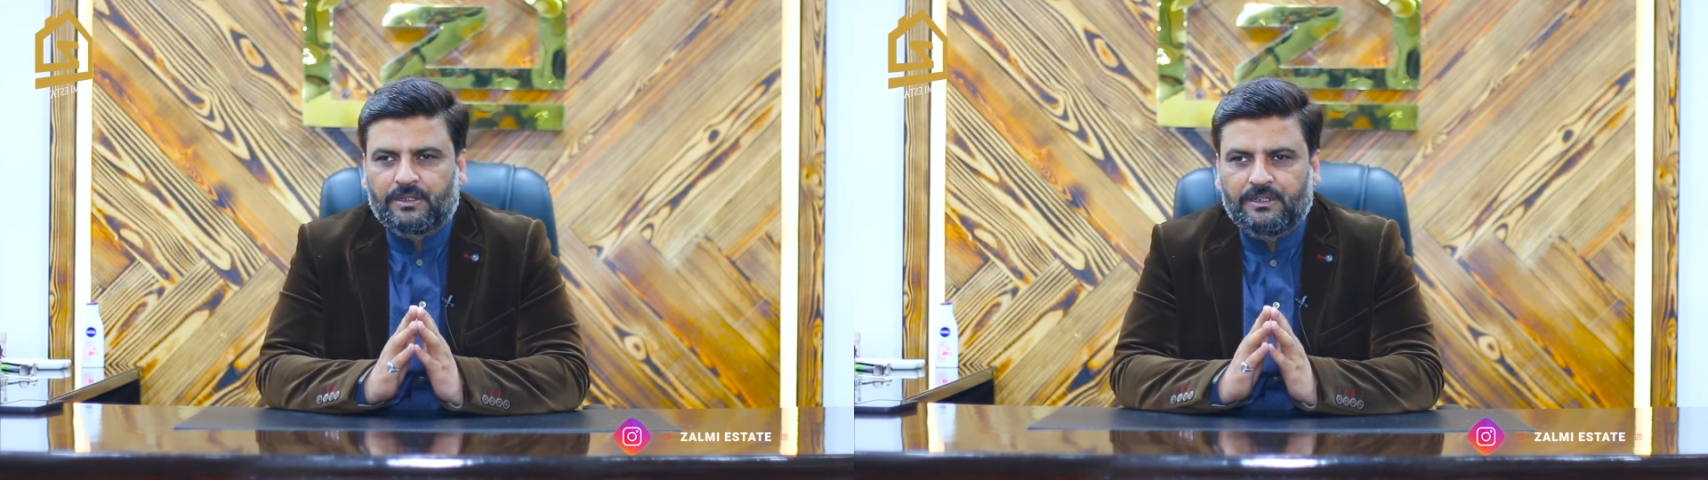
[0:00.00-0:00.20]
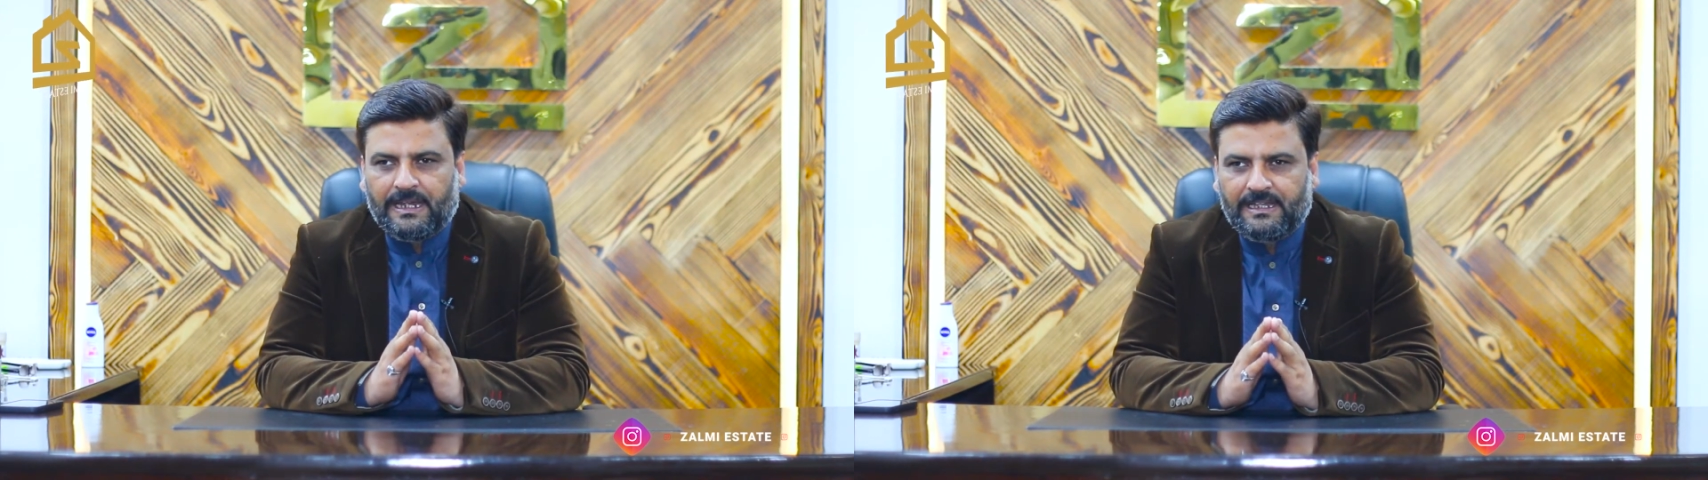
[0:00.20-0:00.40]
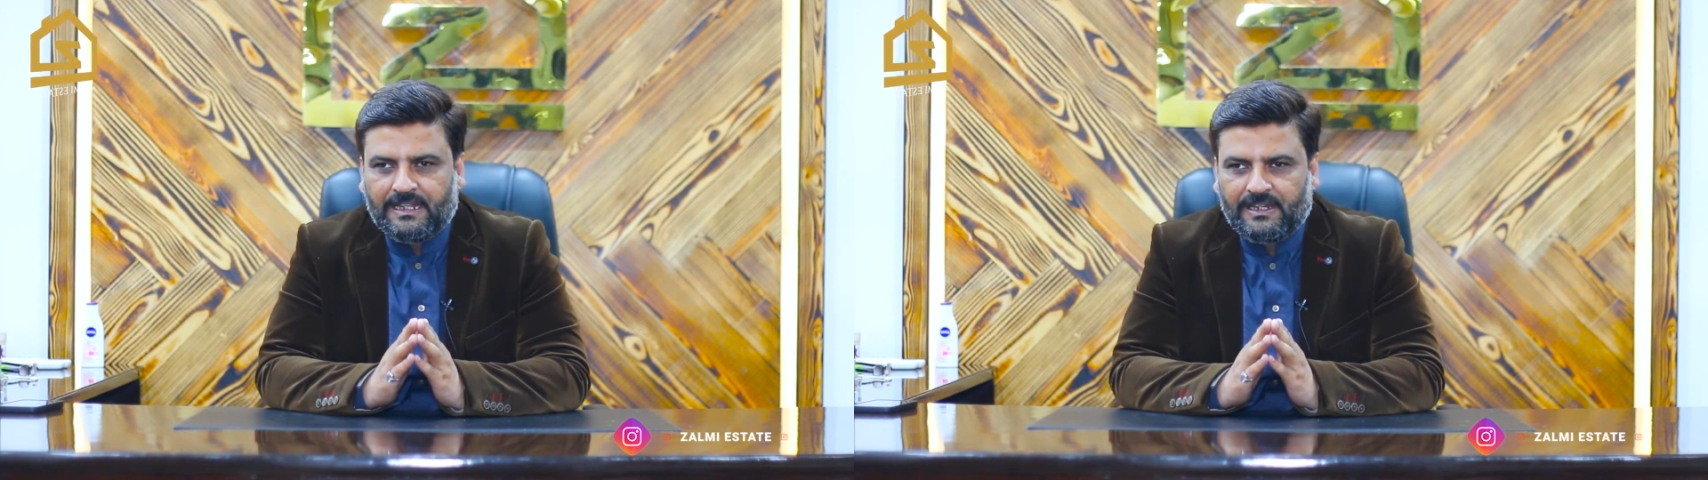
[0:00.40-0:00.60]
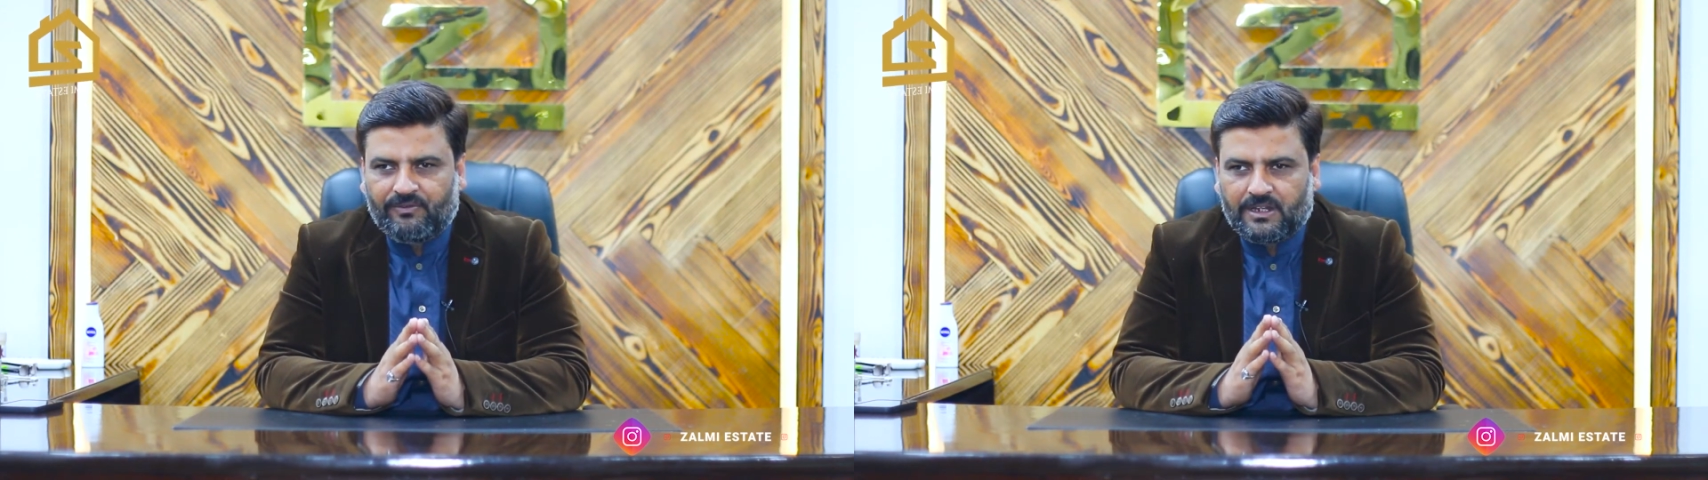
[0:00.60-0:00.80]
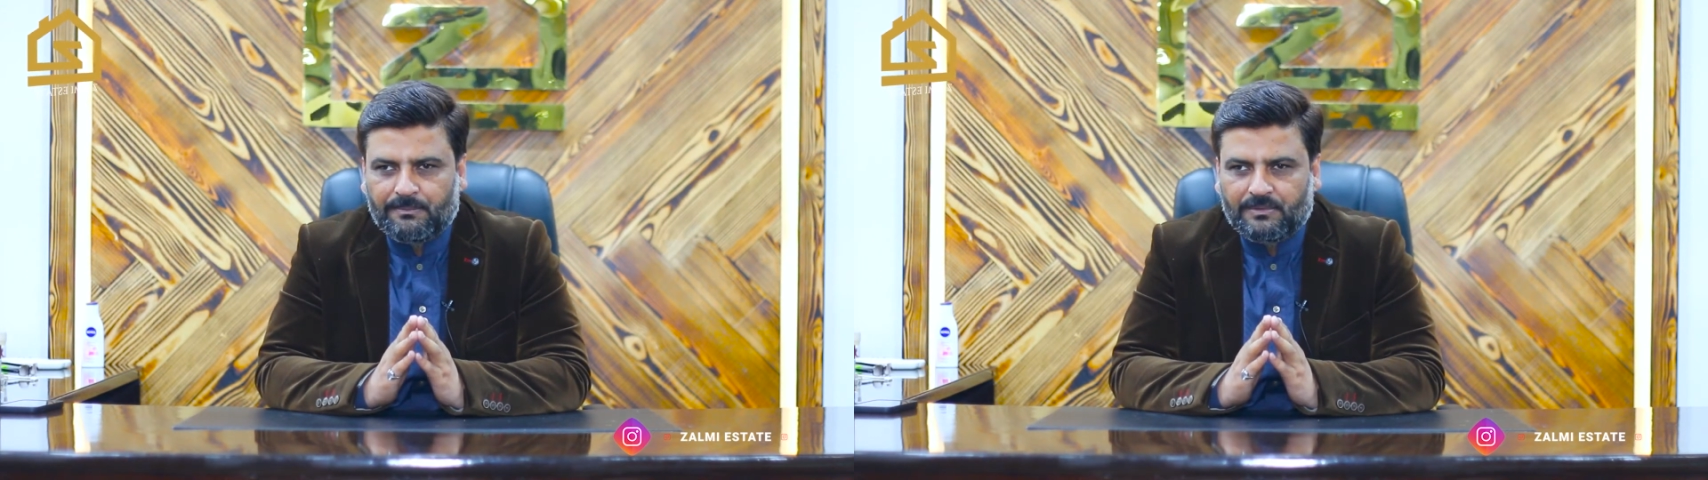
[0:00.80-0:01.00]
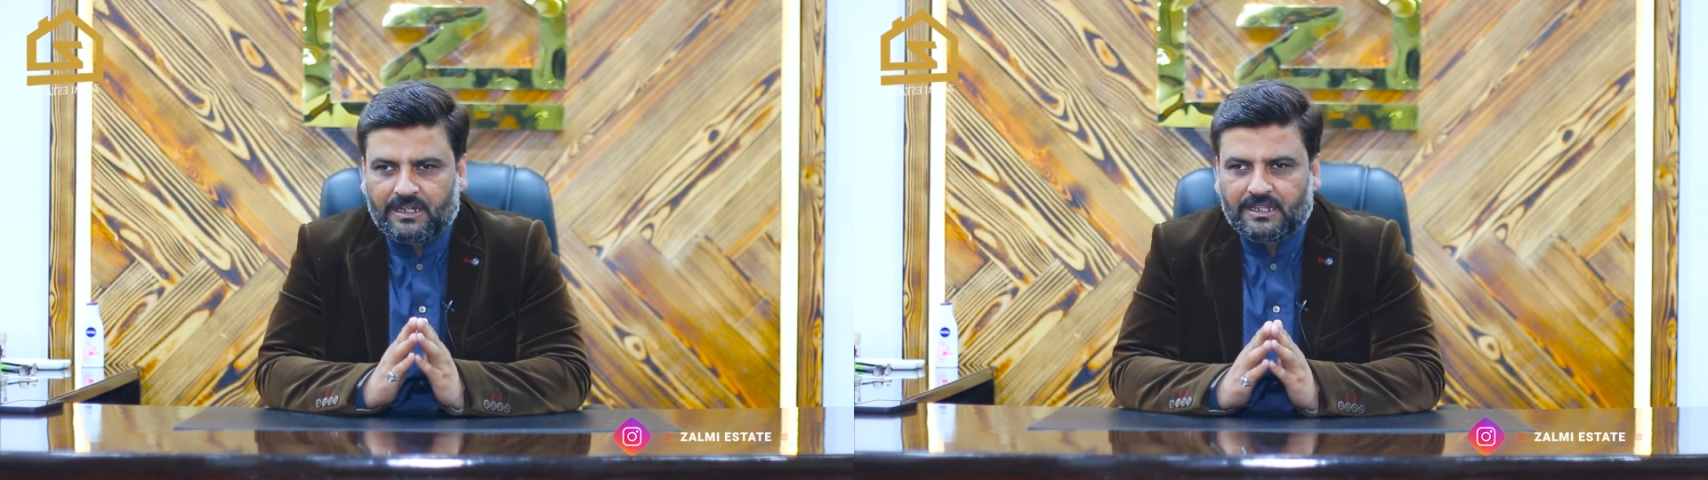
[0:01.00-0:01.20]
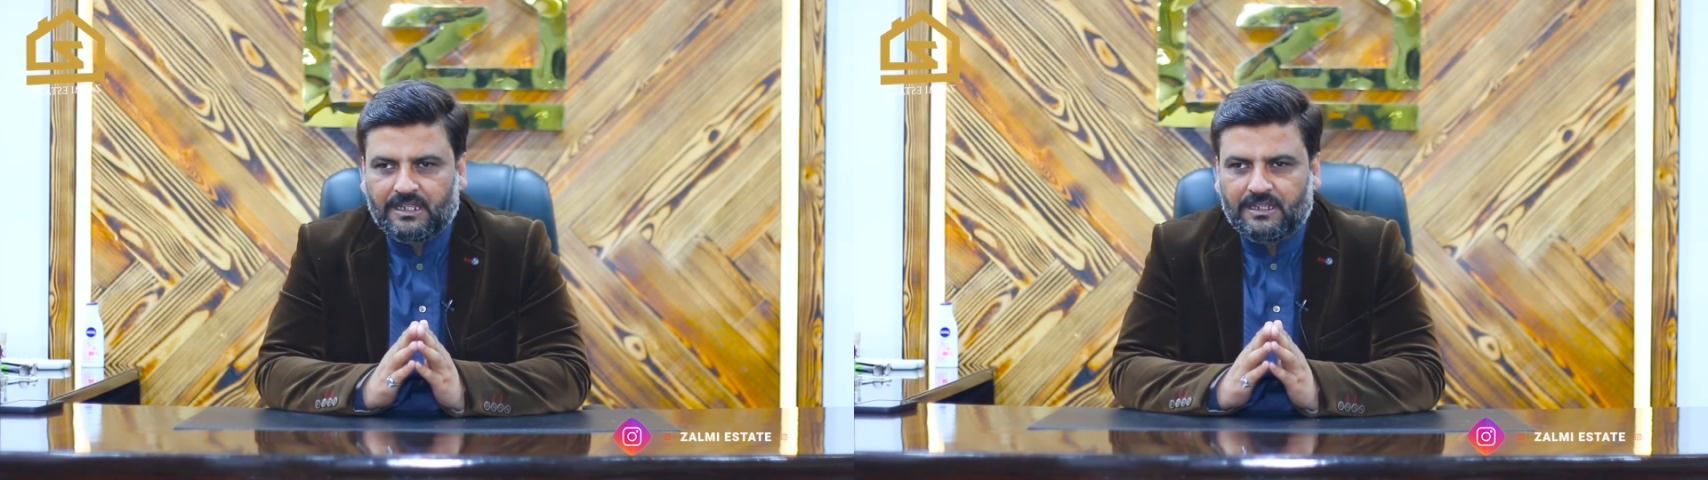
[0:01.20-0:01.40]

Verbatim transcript: गाइडलाइन फ्राहम करता